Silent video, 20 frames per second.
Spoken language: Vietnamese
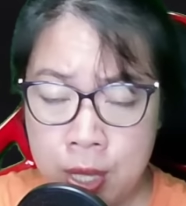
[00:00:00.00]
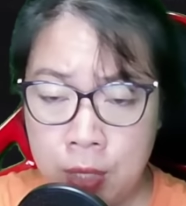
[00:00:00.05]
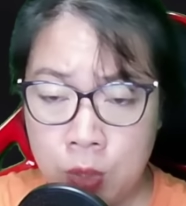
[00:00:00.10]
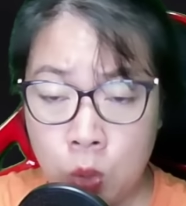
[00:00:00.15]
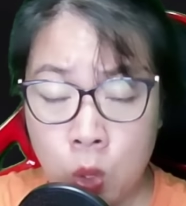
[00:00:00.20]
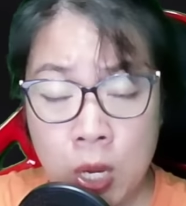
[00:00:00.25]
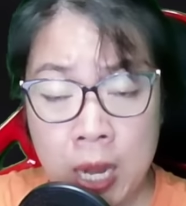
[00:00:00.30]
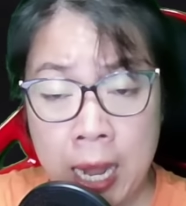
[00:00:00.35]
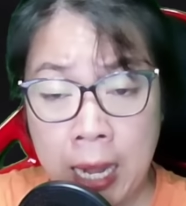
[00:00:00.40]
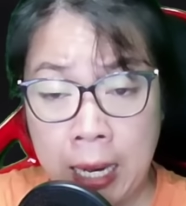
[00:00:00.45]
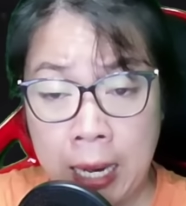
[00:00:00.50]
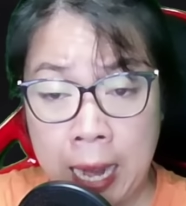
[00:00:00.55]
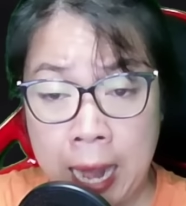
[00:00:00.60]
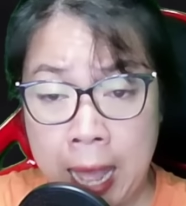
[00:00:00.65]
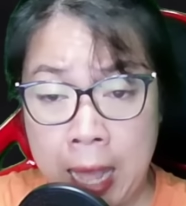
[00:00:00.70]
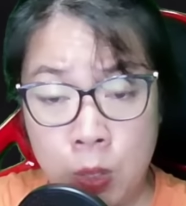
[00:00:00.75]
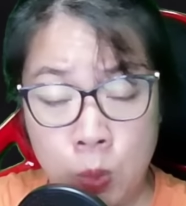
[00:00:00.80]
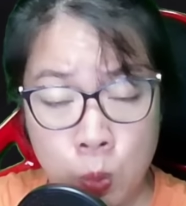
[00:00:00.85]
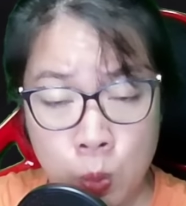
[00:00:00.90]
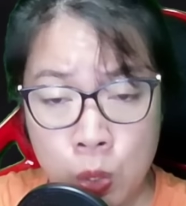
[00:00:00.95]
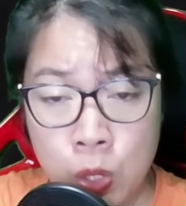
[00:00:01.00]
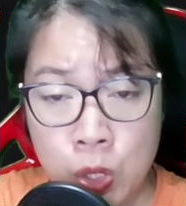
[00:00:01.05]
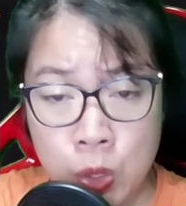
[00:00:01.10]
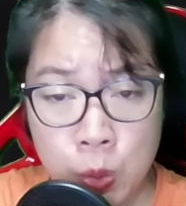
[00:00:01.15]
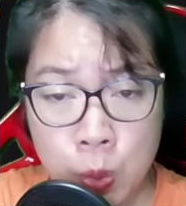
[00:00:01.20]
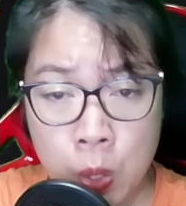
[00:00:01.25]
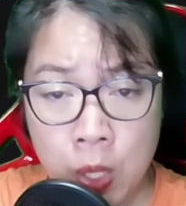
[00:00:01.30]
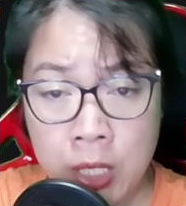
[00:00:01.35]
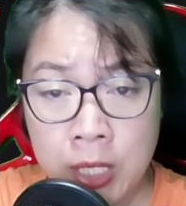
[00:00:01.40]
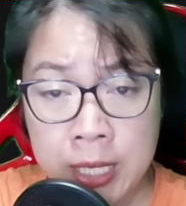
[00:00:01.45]
Tôi lặng lẽ cúi
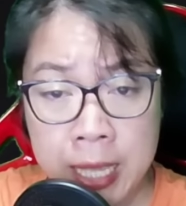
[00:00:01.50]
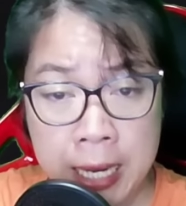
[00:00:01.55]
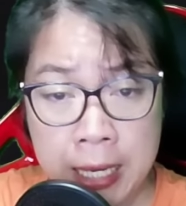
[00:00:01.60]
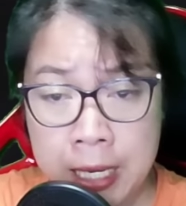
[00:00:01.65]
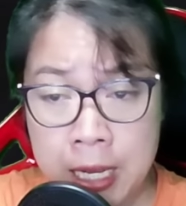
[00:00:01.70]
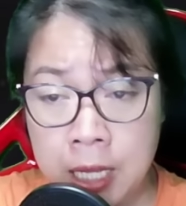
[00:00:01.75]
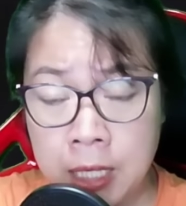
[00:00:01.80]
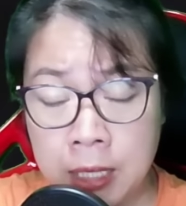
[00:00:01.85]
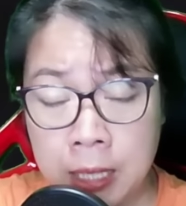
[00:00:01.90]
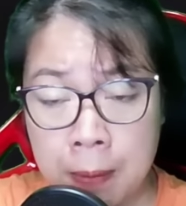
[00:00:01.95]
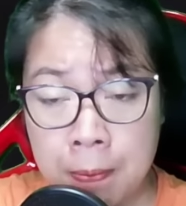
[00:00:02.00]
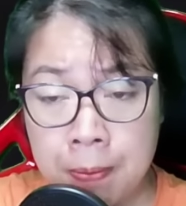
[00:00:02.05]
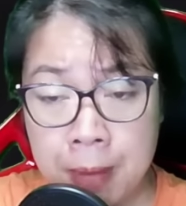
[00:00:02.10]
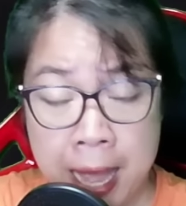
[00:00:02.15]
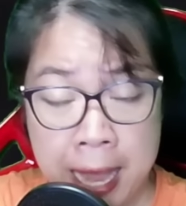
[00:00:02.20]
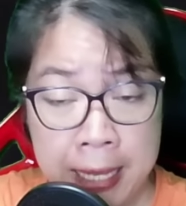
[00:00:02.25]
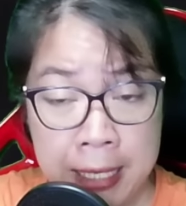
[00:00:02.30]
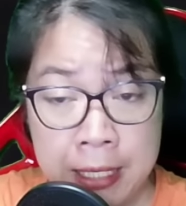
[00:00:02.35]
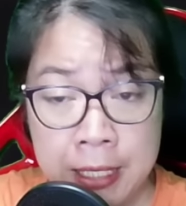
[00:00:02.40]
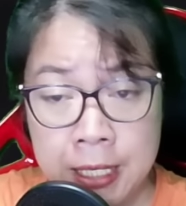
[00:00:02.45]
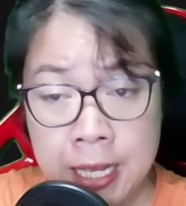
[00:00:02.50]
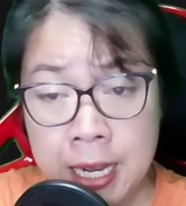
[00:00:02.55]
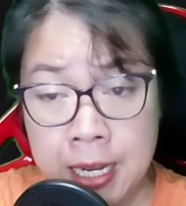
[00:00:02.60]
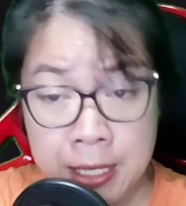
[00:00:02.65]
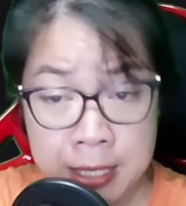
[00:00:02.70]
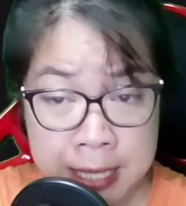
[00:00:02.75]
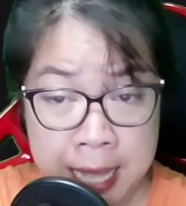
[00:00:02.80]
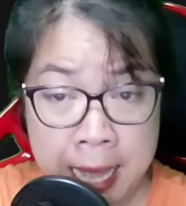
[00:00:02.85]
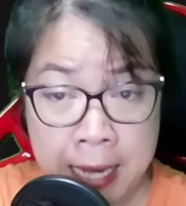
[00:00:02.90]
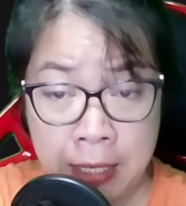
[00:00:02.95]
xuống nhặt những tấm ảnh trên
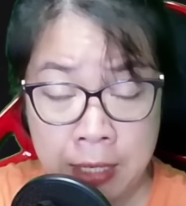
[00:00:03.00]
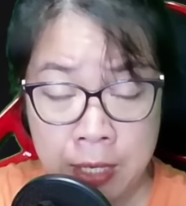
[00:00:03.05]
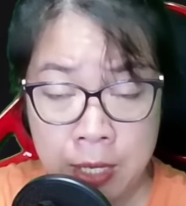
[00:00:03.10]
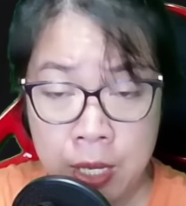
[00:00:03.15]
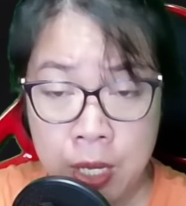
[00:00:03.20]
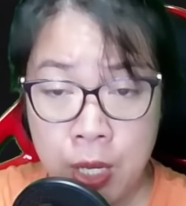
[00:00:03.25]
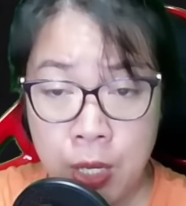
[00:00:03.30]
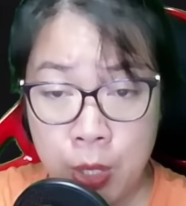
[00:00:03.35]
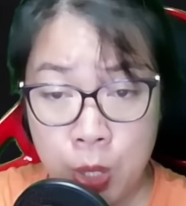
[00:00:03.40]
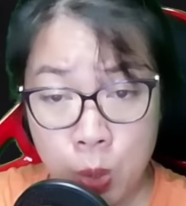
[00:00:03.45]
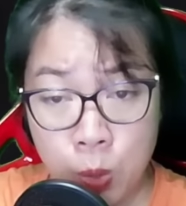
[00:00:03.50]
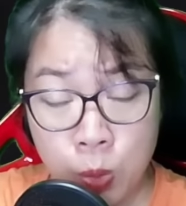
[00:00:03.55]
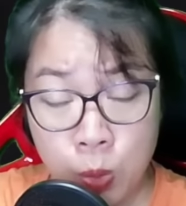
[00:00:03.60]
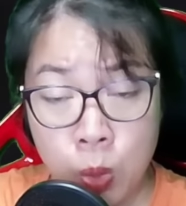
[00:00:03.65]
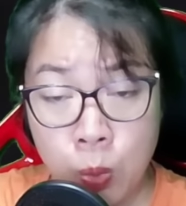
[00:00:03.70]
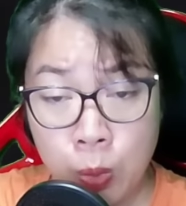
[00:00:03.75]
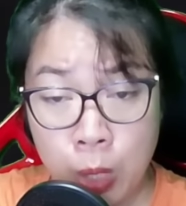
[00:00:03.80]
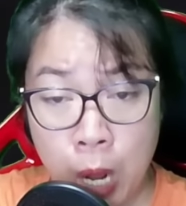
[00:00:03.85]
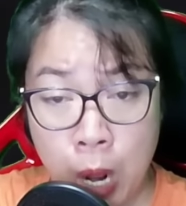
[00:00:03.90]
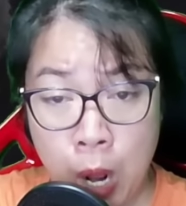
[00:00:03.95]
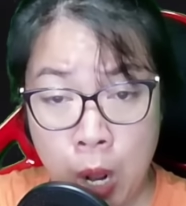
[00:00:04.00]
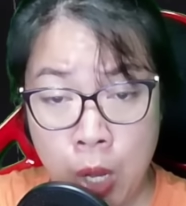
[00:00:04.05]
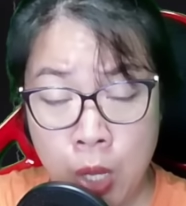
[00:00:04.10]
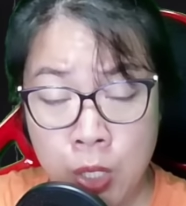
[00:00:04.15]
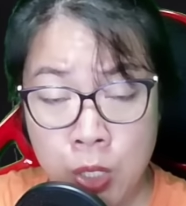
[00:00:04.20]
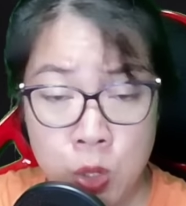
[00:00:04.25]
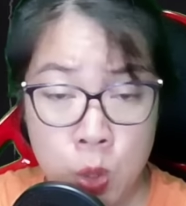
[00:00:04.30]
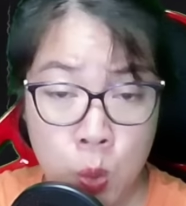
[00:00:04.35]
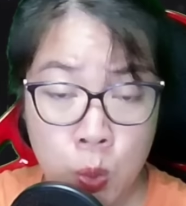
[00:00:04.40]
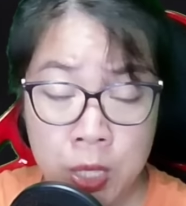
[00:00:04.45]
sàn. Đúng lúc đó,
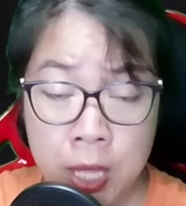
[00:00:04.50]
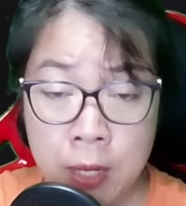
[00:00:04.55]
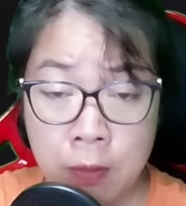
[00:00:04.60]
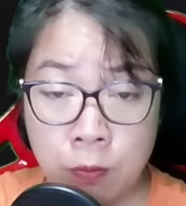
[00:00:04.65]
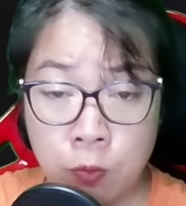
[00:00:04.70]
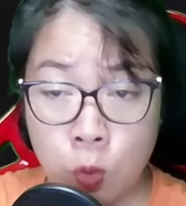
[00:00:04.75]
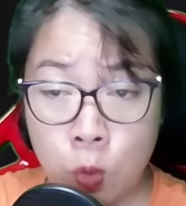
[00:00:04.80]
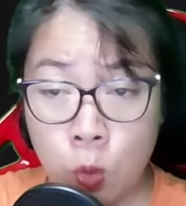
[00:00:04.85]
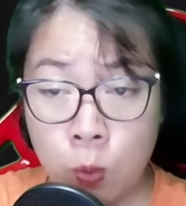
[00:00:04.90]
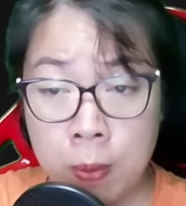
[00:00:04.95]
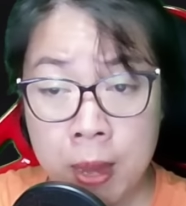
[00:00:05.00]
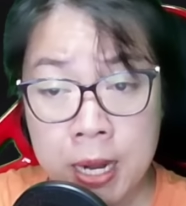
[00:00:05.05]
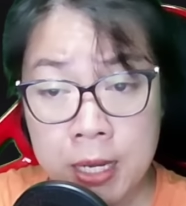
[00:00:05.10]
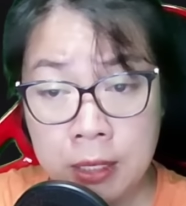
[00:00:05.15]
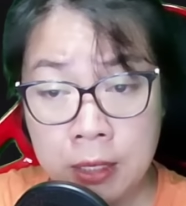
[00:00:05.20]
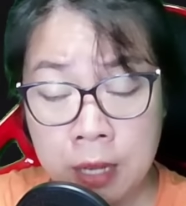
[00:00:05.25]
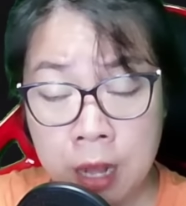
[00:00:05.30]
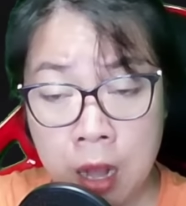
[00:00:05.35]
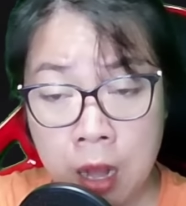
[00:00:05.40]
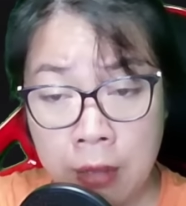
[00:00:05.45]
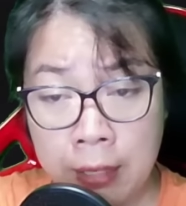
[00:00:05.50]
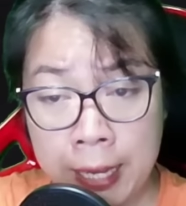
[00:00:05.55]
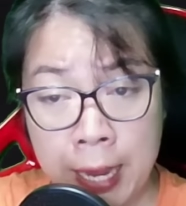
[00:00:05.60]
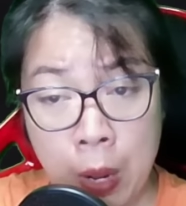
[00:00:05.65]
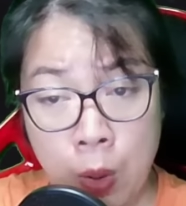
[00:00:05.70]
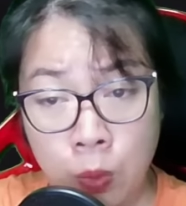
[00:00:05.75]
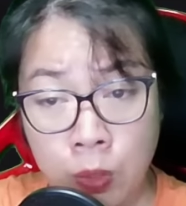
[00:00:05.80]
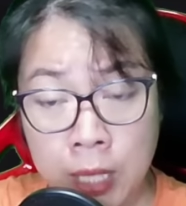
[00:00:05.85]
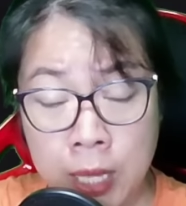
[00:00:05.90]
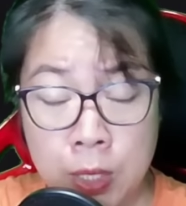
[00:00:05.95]
dụ thiên vũ bất ngờ
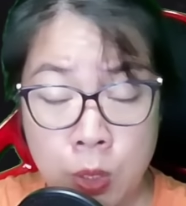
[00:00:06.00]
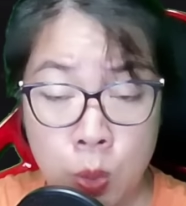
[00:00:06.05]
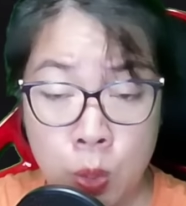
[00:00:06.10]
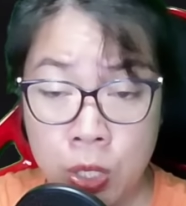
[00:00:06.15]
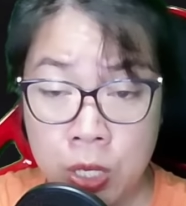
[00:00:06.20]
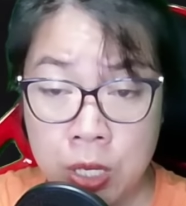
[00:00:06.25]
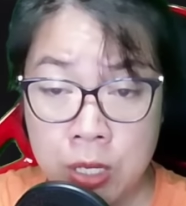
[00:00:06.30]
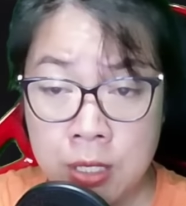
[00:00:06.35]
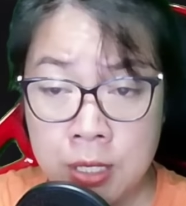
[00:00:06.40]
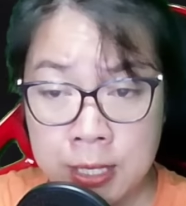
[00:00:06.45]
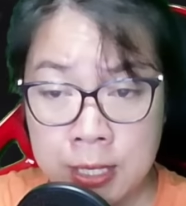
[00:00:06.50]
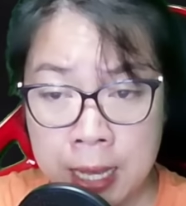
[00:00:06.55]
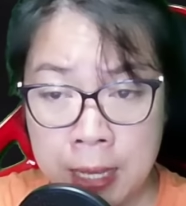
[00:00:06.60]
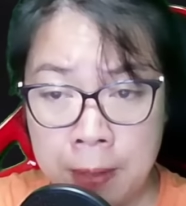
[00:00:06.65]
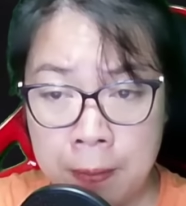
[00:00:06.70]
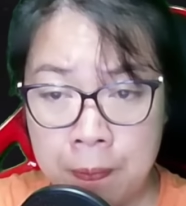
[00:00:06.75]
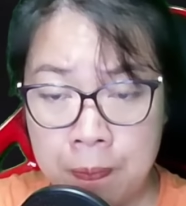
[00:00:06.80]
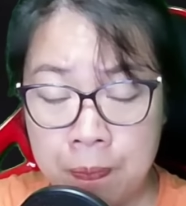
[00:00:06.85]
kéo tay tôi đứng dậy.